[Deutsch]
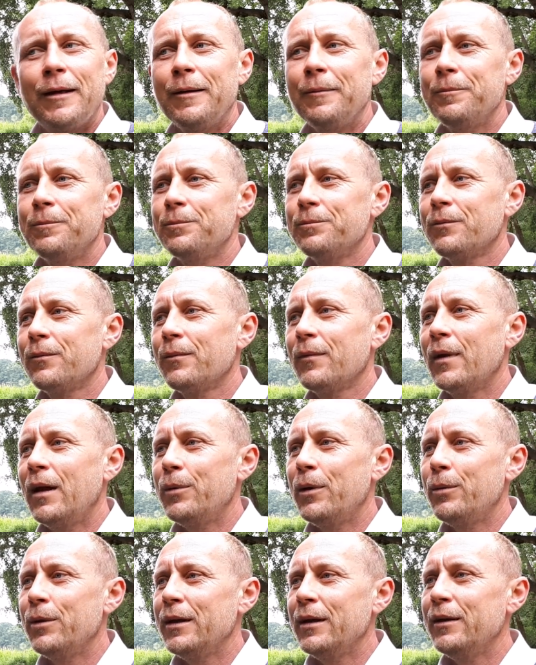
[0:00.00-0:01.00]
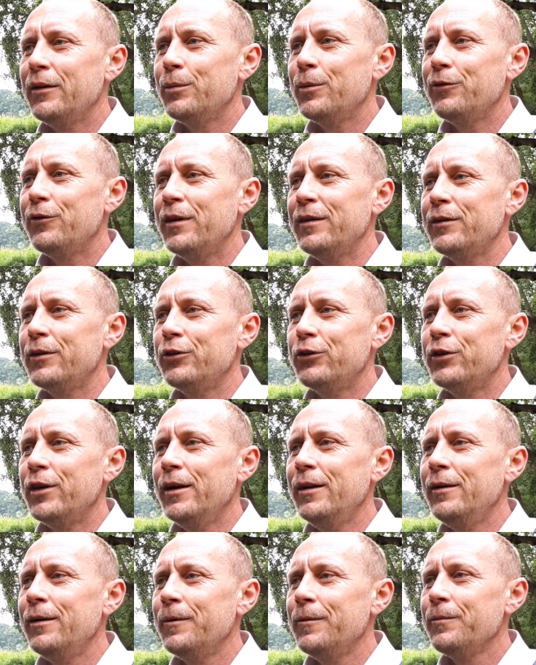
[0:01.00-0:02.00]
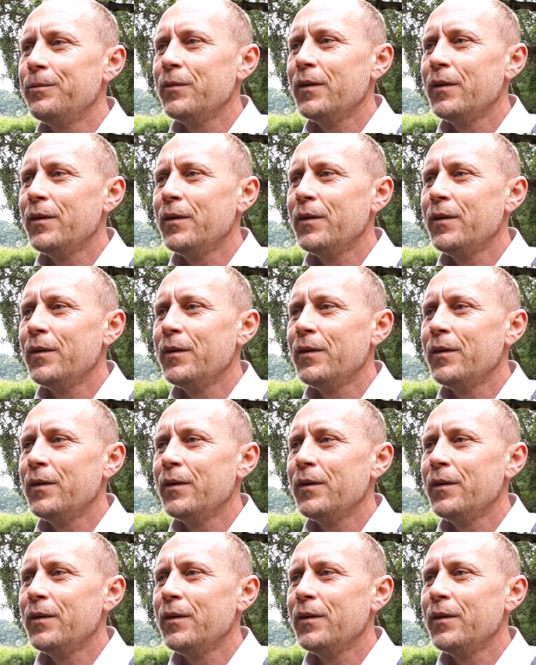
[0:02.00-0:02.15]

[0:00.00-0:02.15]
Ähm, habe aber jedes Mal festgestellt